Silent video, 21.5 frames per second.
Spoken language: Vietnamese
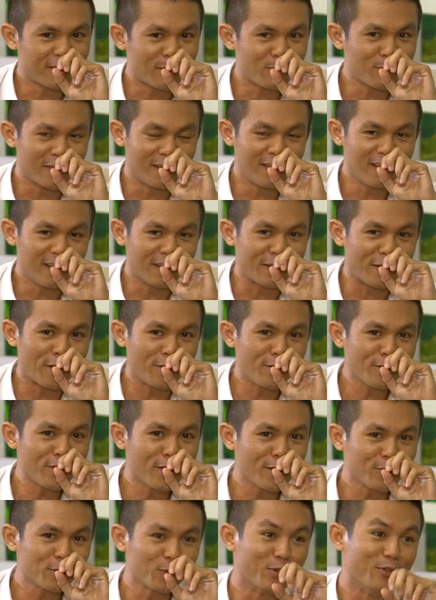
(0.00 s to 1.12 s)
tâm nghĩ là nó
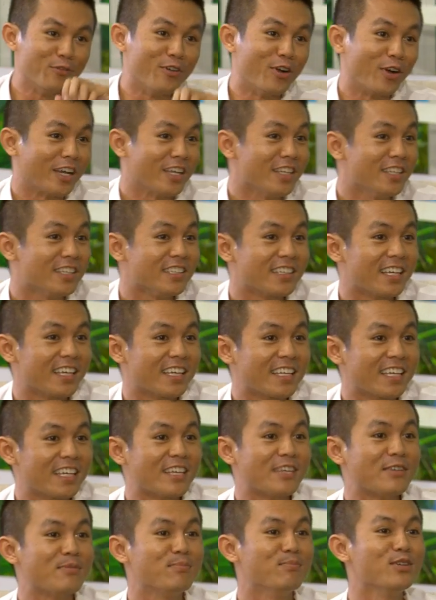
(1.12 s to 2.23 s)
nó tùy vào cái cái
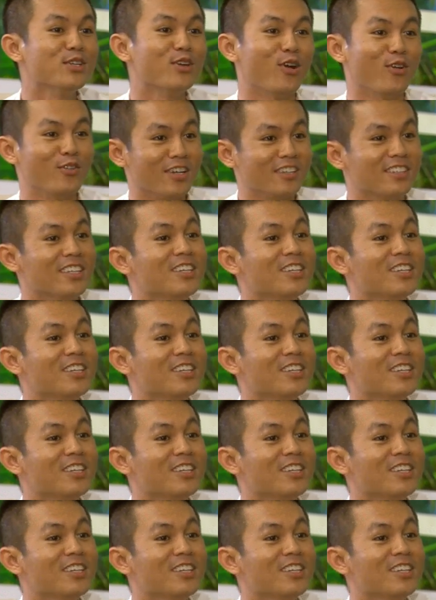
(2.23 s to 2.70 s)
cái mức độ nhận